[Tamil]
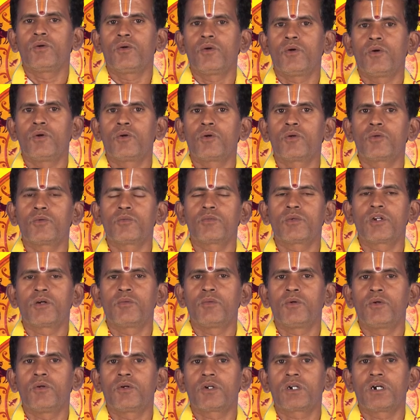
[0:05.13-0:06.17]
ஓம்
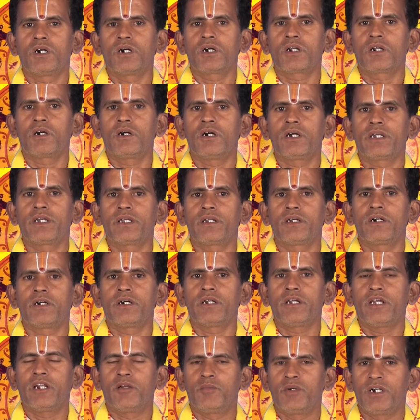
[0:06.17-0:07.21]
நமோ
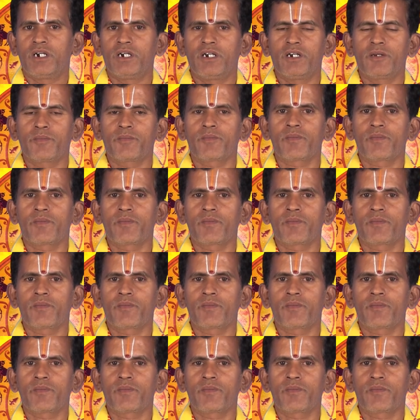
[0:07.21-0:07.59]
நாராயணாய நமக